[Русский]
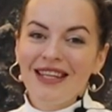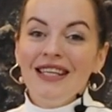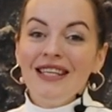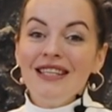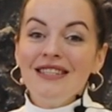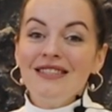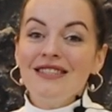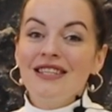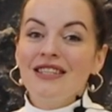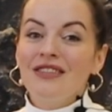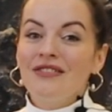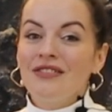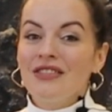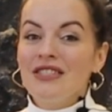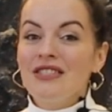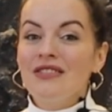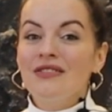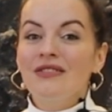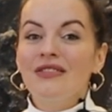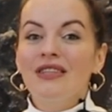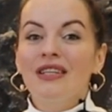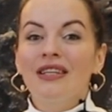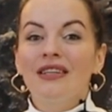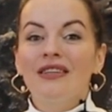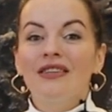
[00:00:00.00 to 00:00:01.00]
И,
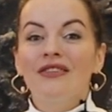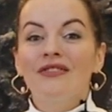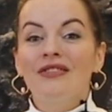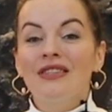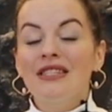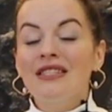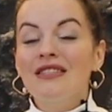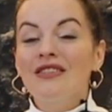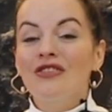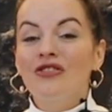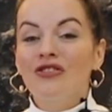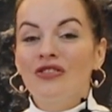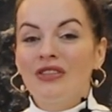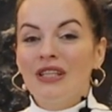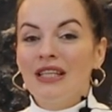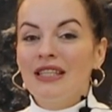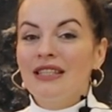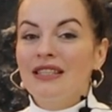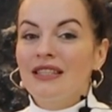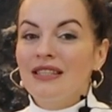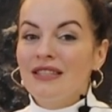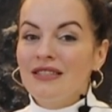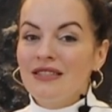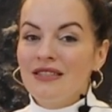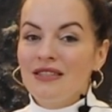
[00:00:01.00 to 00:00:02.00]
соответственно, вес
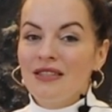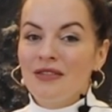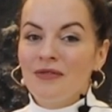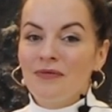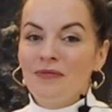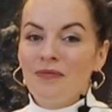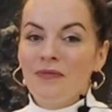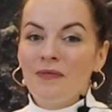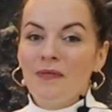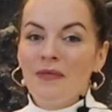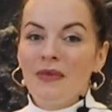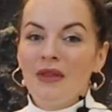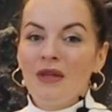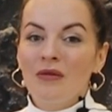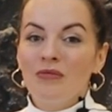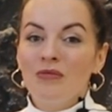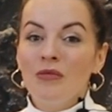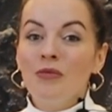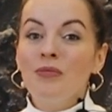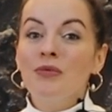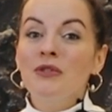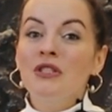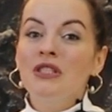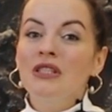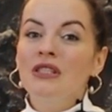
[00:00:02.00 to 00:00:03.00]
начинает расти.
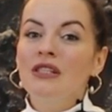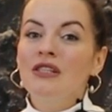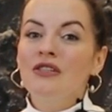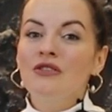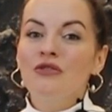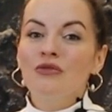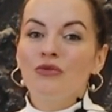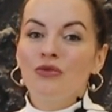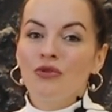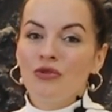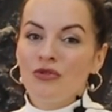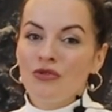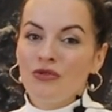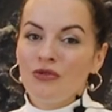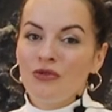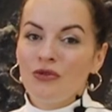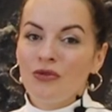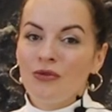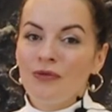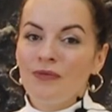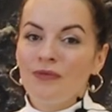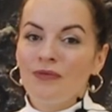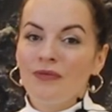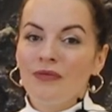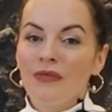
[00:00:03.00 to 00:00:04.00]
Мы поженились
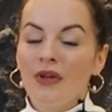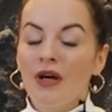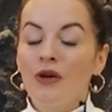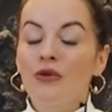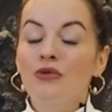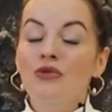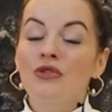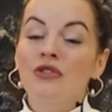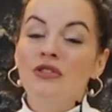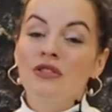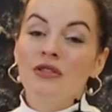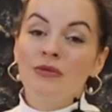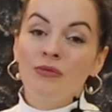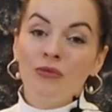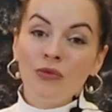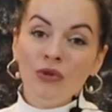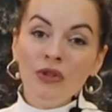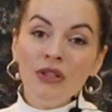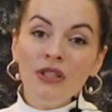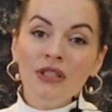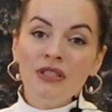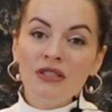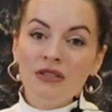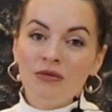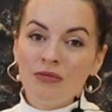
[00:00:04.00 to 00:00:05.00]
осенью, а уже
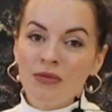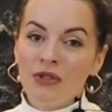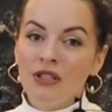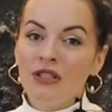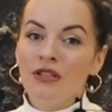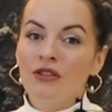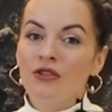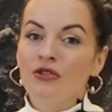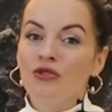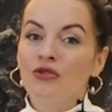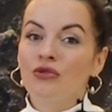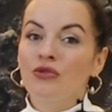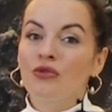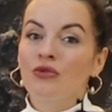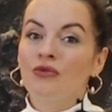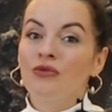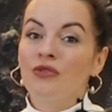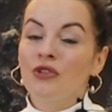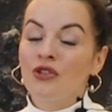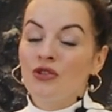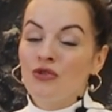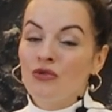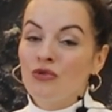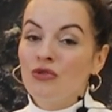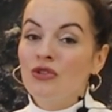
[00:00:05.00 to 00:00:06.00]
зимой я заметила, что
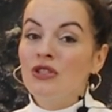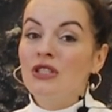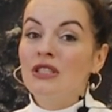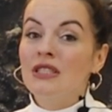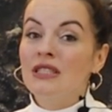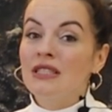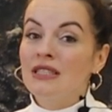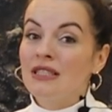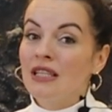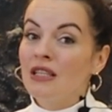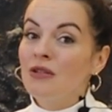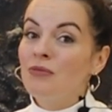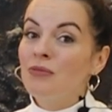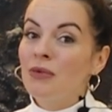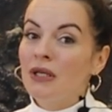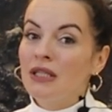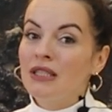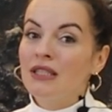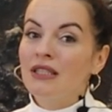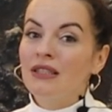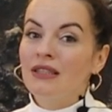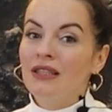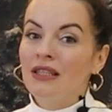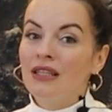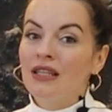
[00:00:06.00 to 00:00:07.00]
вешу 65
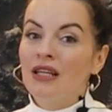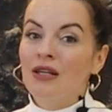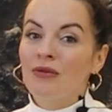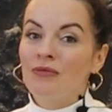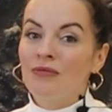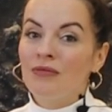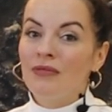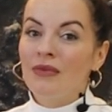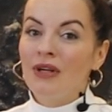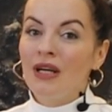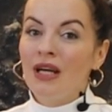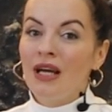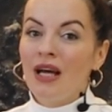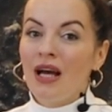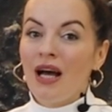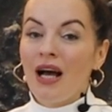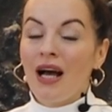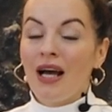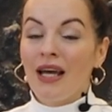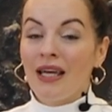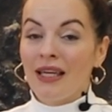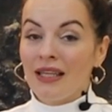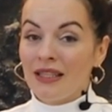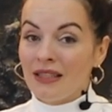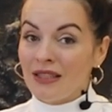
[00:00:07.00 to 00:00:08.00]
килограмм
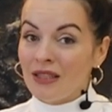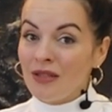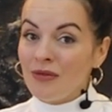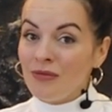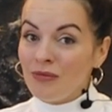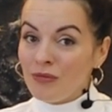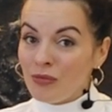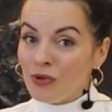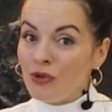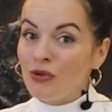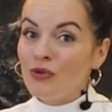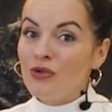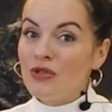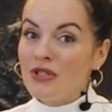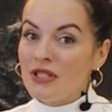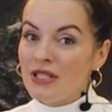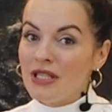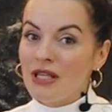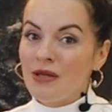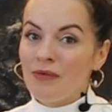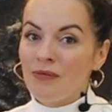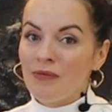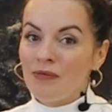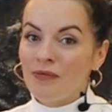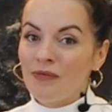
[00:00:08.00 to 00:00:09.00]
а это плюс
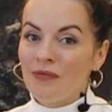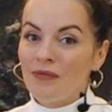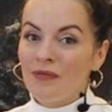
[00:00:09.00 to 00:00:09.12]
7.